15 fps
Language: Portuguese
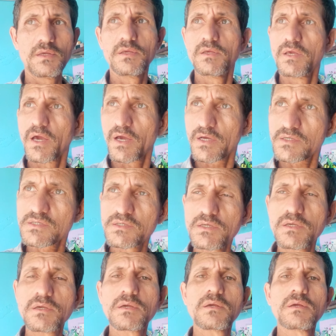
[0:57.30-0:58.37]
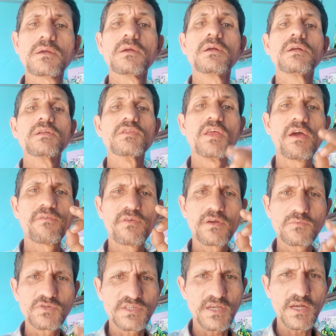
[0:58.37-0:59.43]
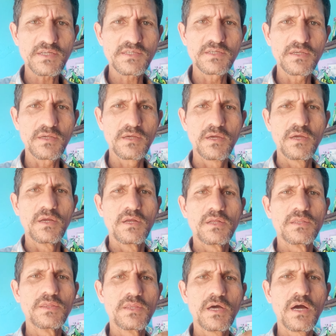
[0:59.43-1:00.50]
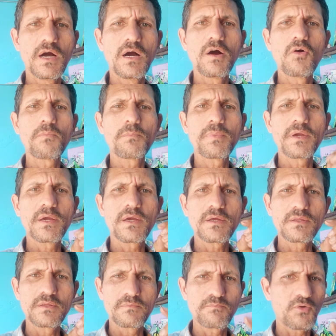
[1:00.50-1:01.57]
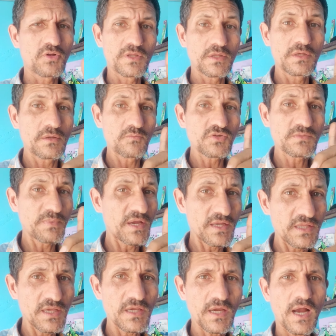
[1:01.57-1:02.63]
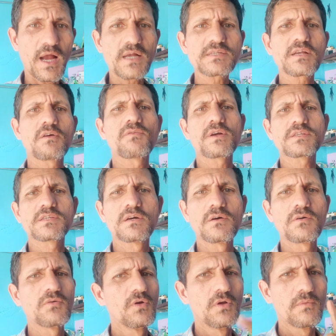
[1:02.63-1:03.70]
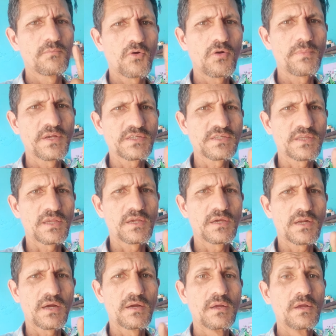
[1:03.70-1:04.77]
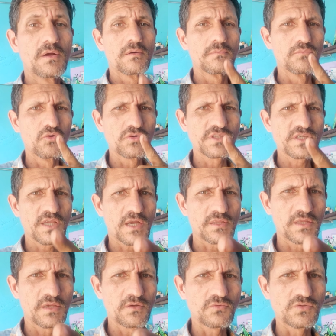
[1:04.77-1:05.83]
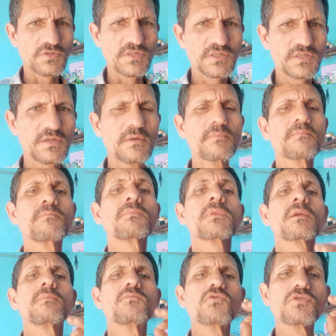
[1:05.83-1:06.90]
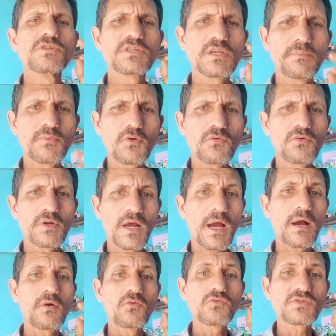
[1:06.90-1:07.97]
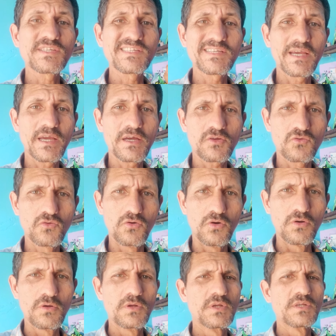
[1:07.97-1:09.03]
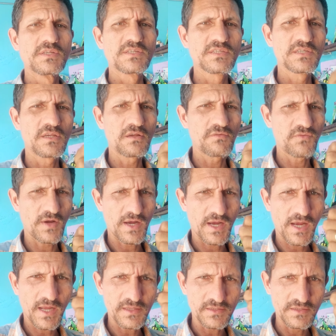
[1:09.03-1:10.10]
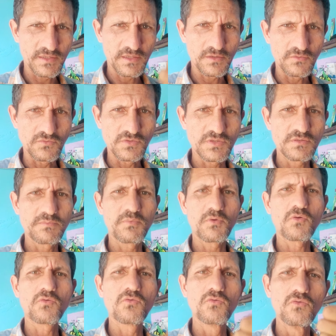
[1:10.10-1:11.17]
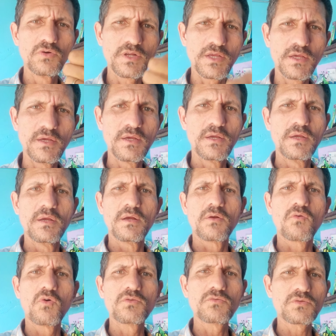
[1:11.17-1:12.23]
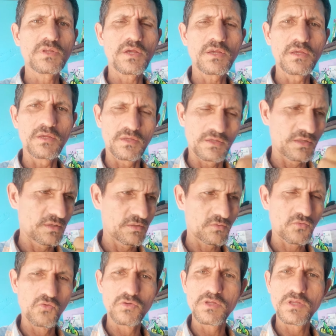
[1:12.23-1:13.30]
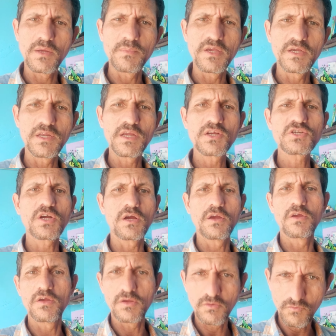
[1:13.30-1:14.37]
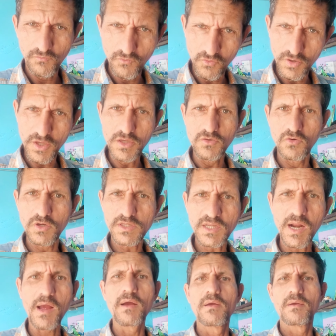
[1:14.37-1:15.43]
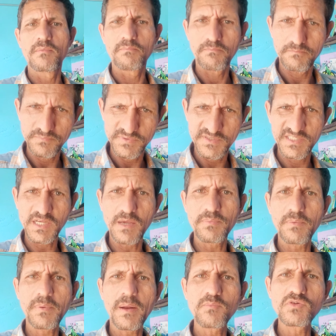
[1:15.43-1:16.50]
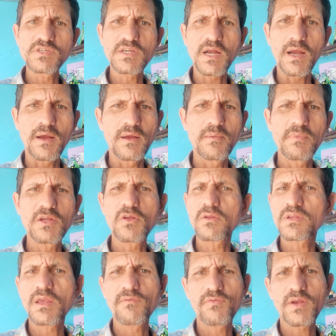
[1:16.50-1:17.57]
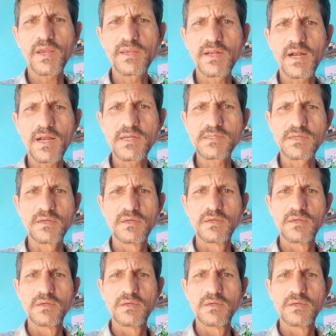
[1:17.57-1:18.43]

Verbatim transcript: E é assim Devemos ser assim. Não per podemos perder a salvação por besteira. Busque a Deus. Busque procurar o certo. Sirva a Deus. Procure. Quando não tem culto na minha igreja, eu vou em outra, sempre para buscar. É melhor do que ficar em casa.